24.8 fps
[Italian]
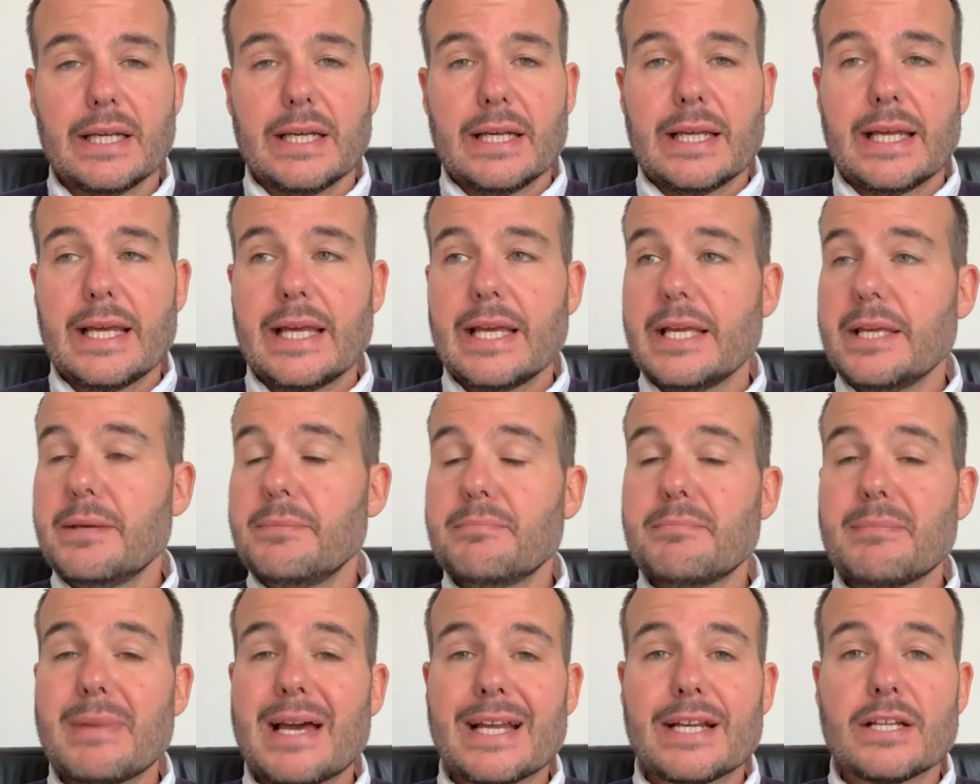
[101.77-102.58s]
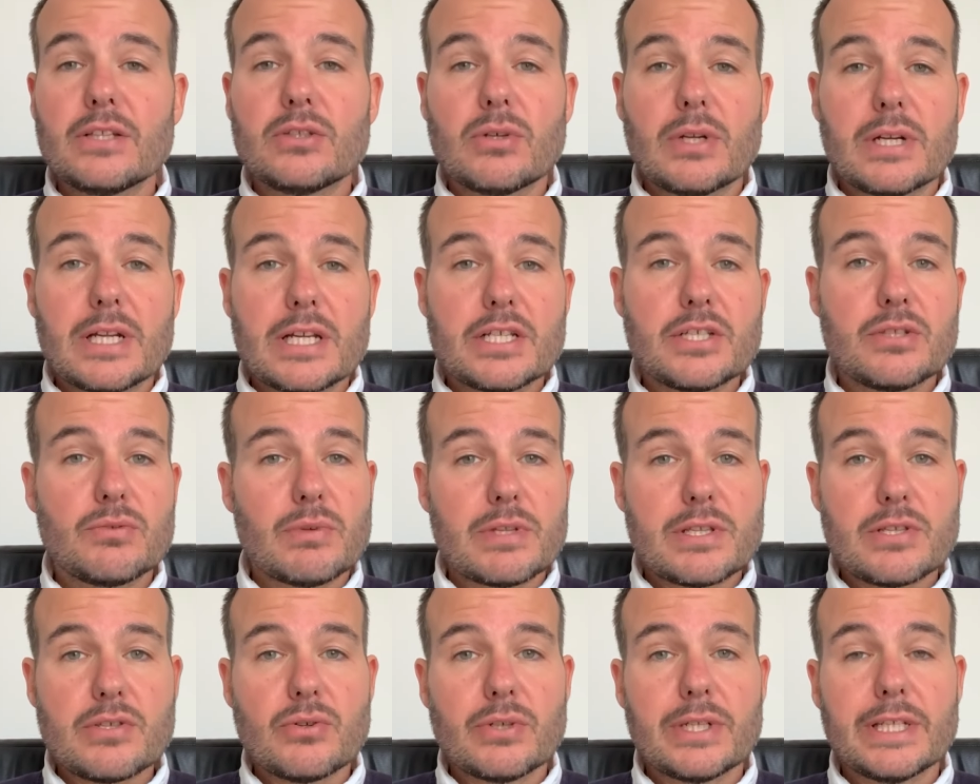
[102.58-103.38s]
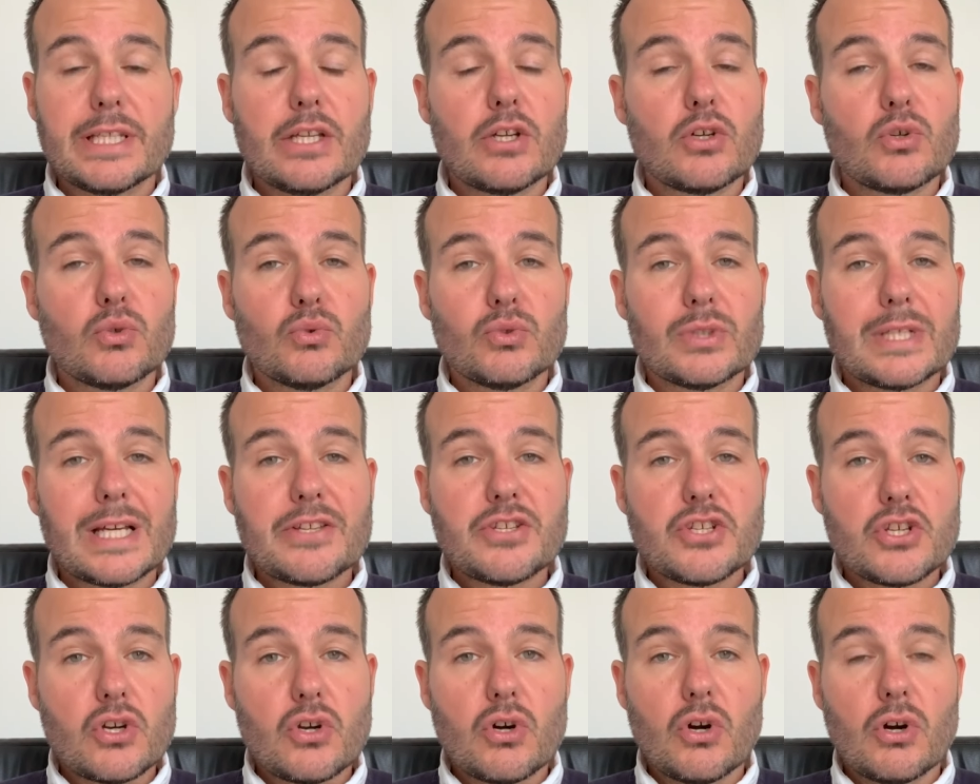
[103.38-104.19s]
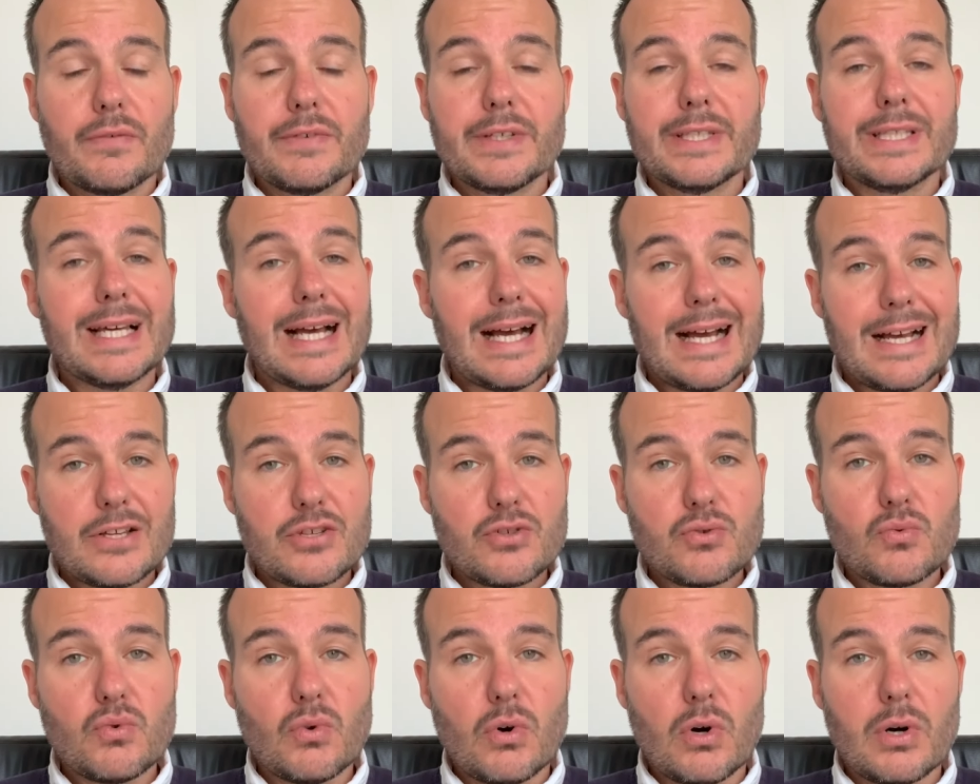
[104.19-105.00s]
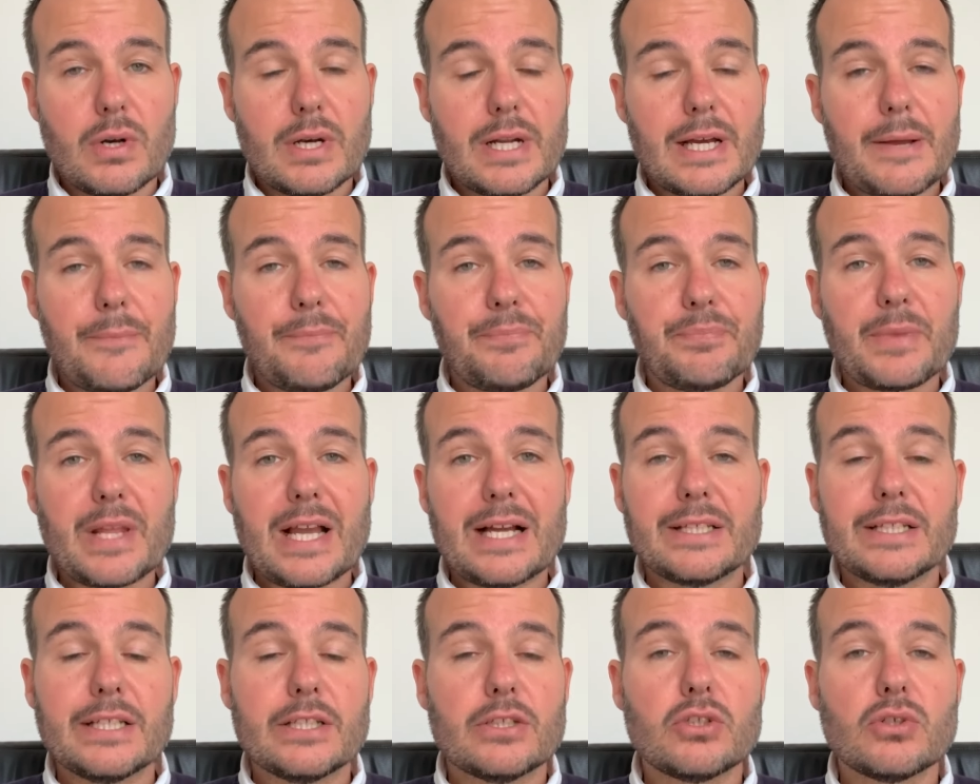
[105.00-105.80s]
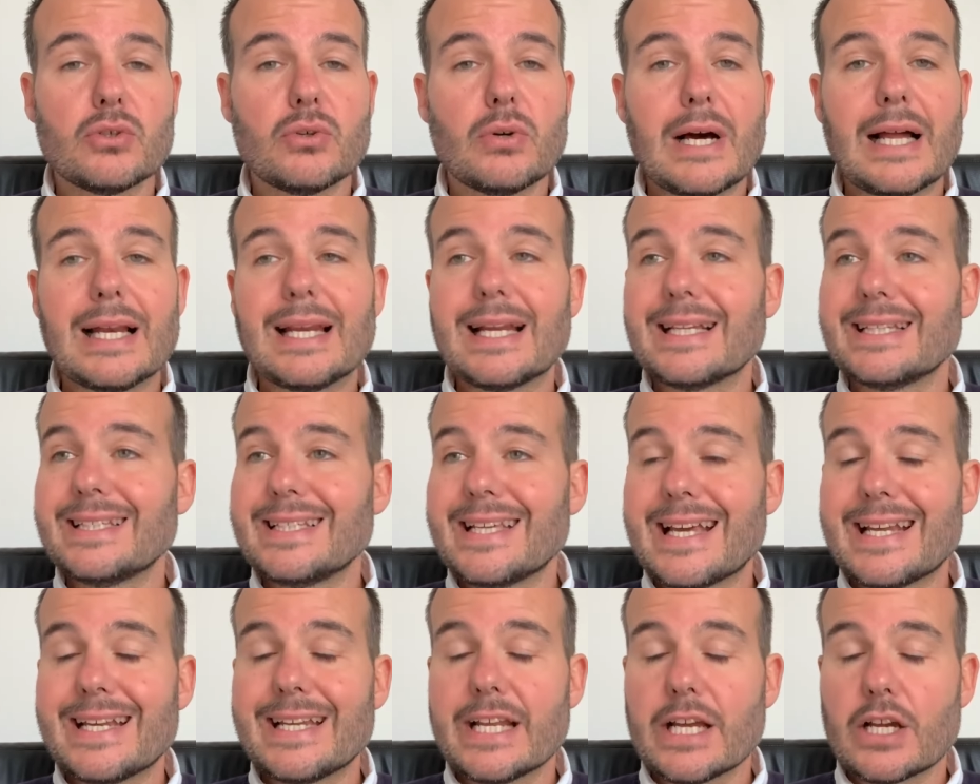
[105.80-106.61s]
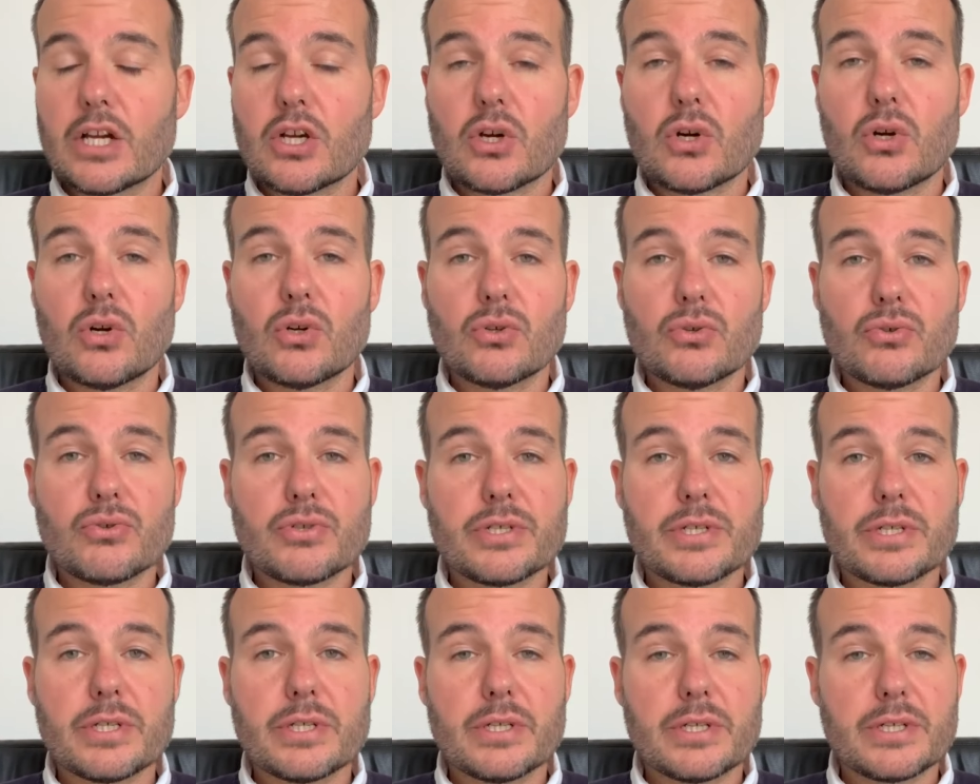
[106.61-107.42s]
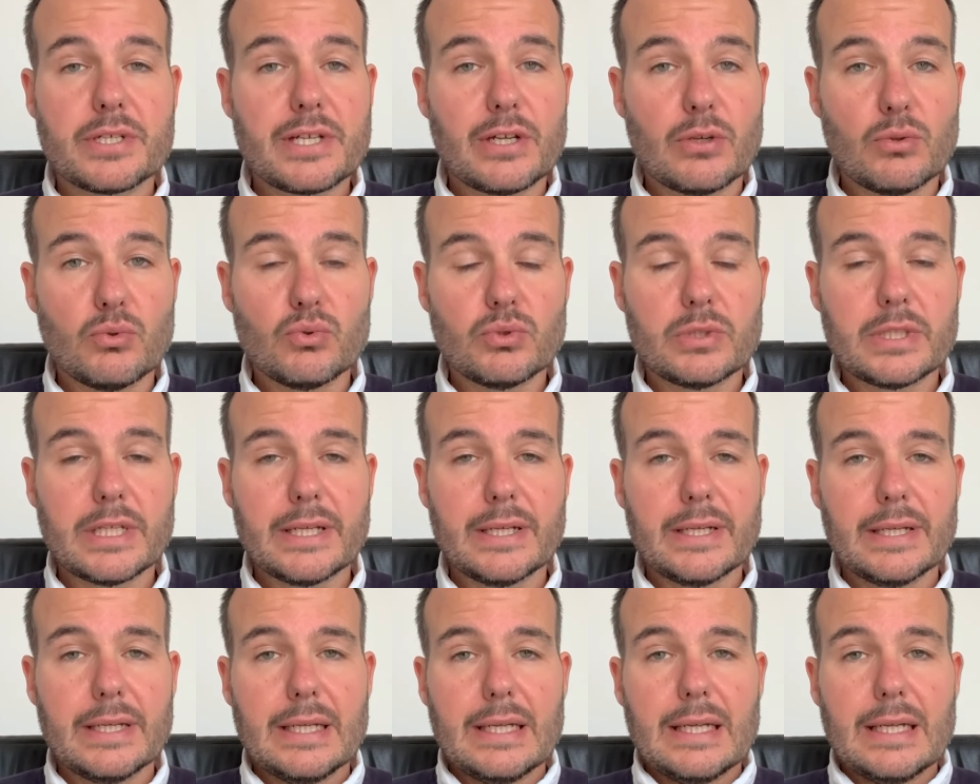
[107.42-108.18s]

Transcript: e in merito alla situazione dei contagi Covid a scuola ha detto alla DN Cronos Salute